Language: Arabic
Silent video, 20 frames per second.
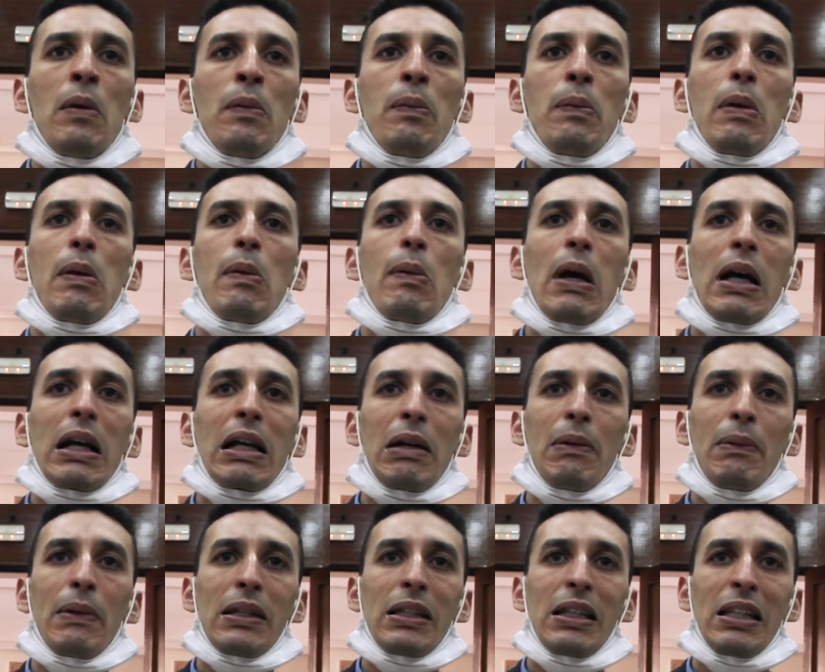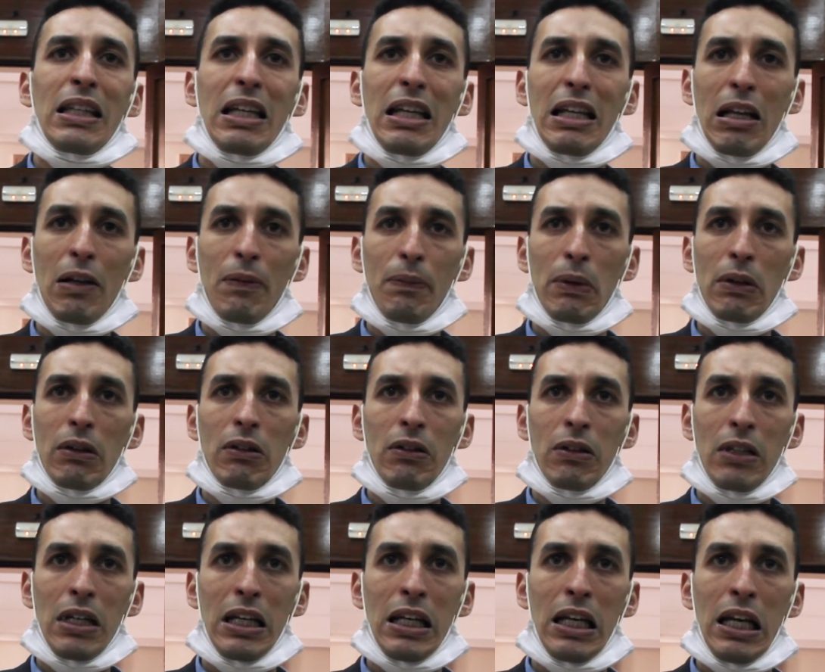بمحكمه السيناء
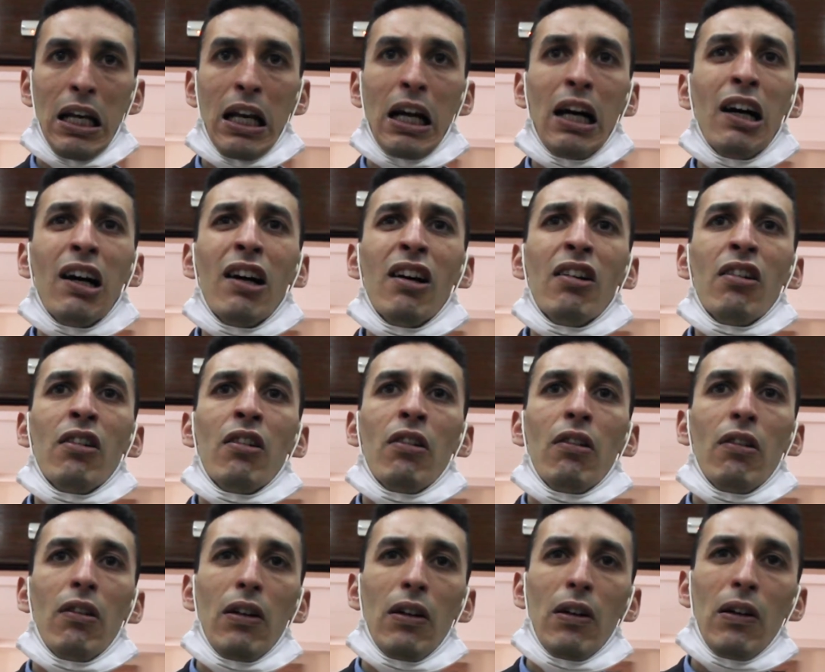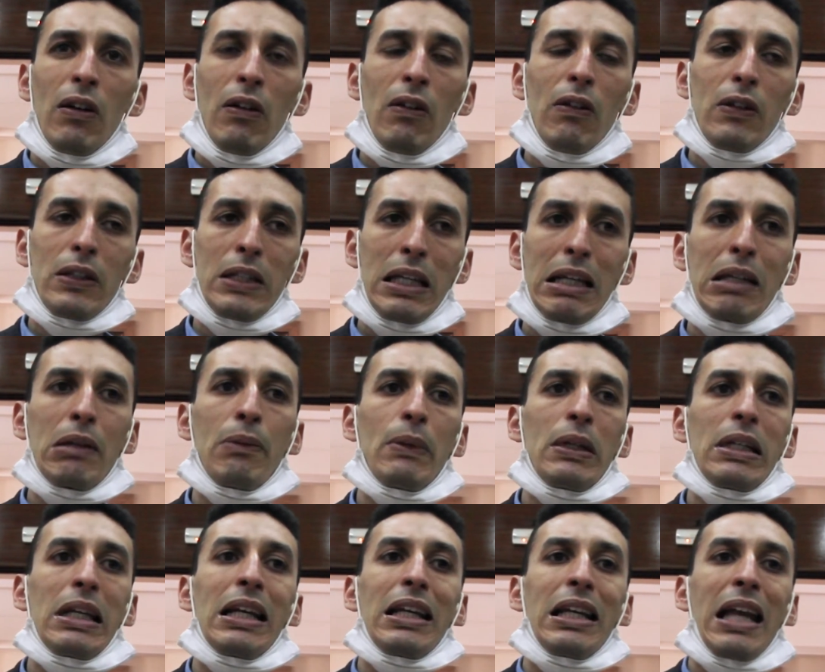بقنيطره
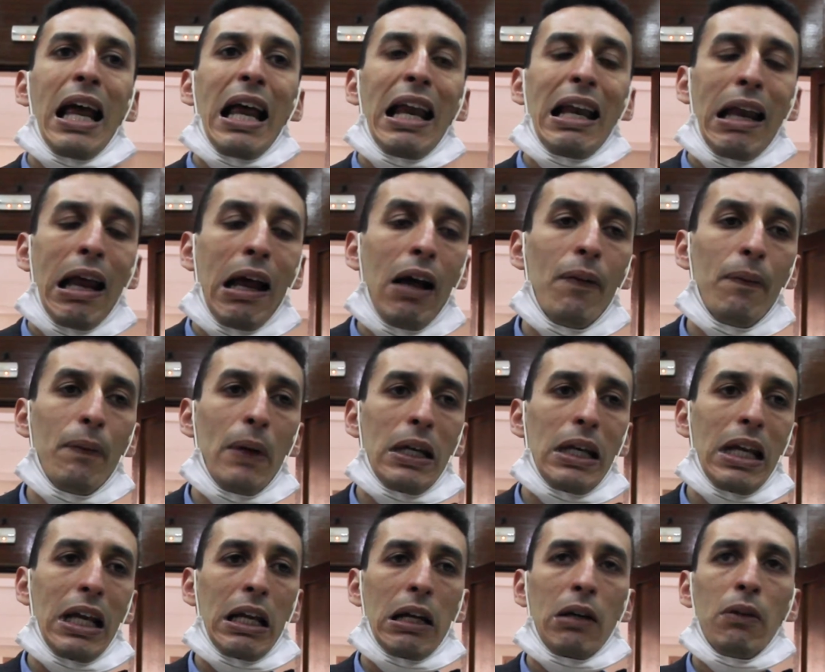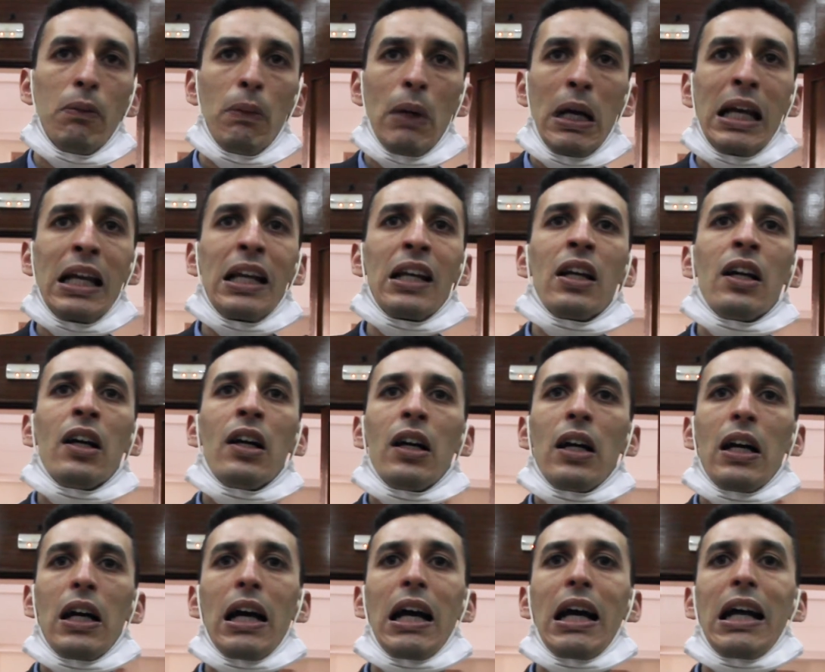وتتمدد عليها مدى يومين
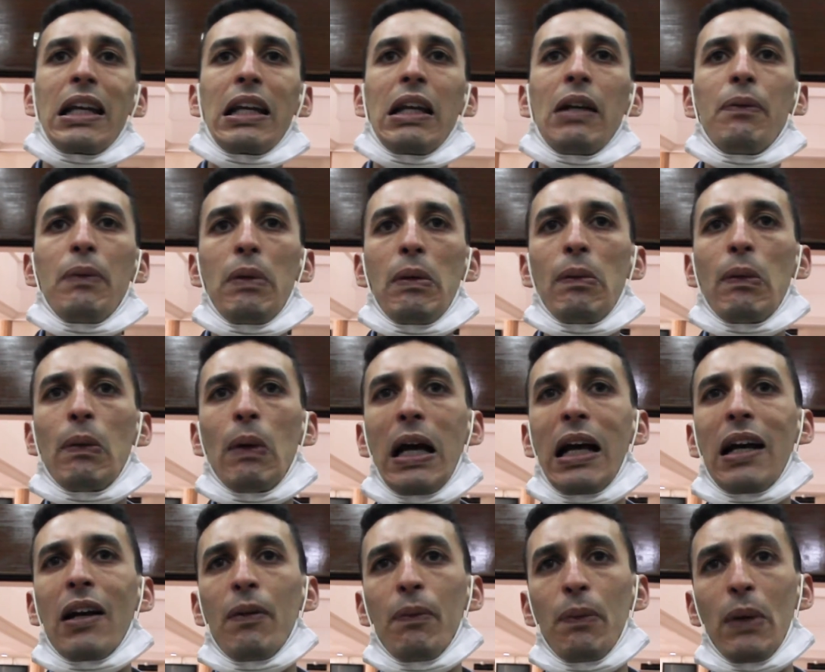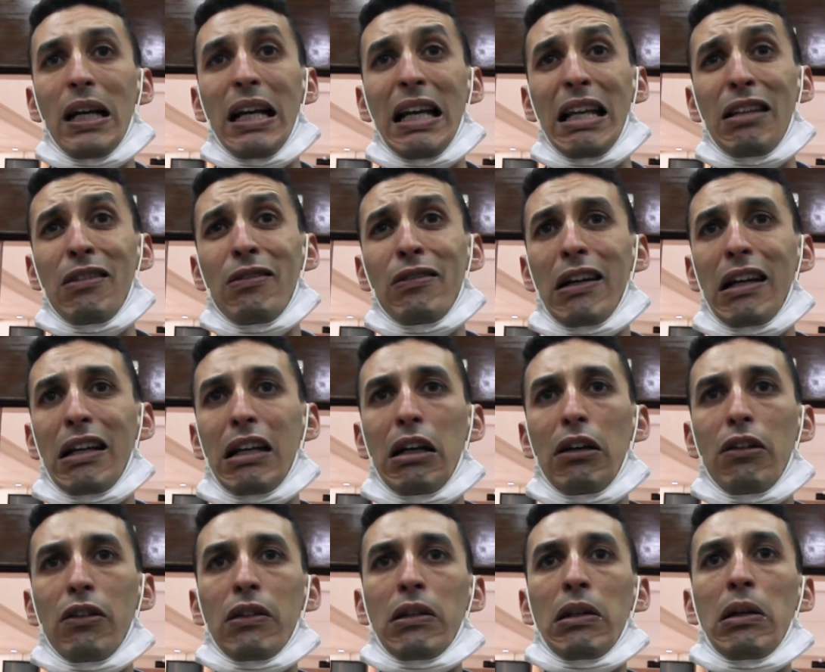غدا بحيث
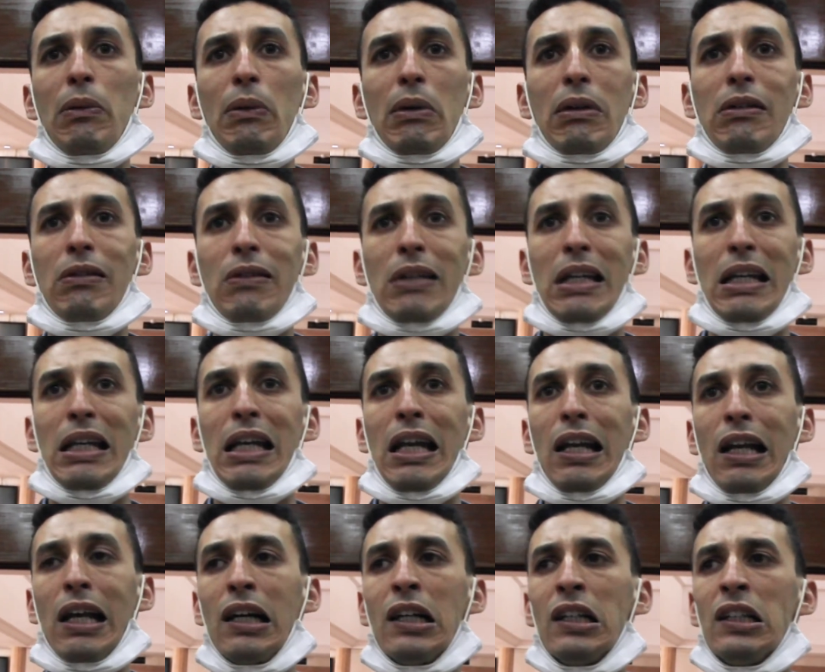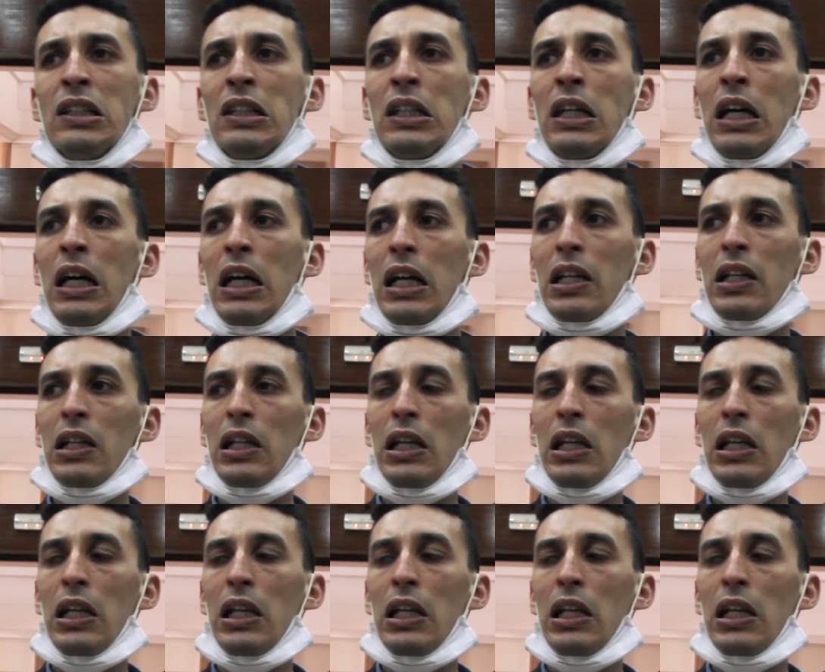قضاء سابقون الإراء هاد